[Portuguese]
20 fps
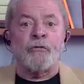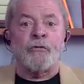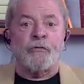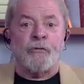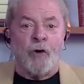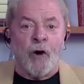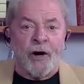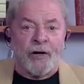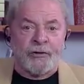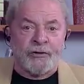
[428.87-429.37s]

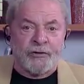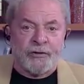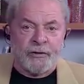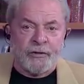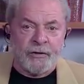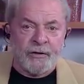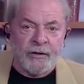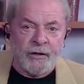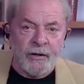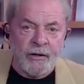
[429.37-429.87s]

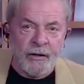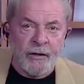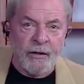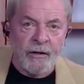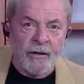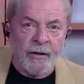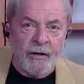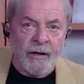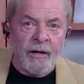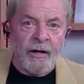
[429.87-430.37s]
forte
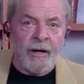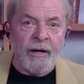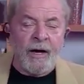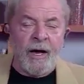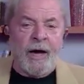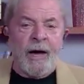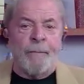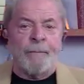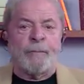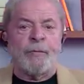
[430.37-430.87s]

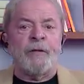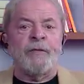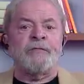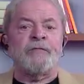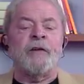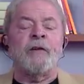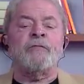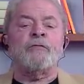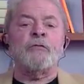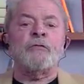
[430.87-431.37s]
é
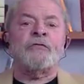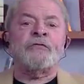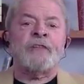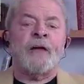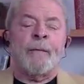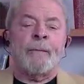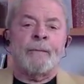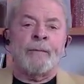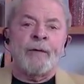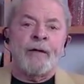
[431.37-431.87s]
preciso
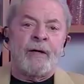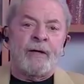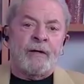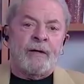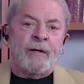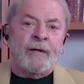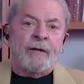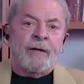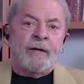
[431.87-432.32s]
saber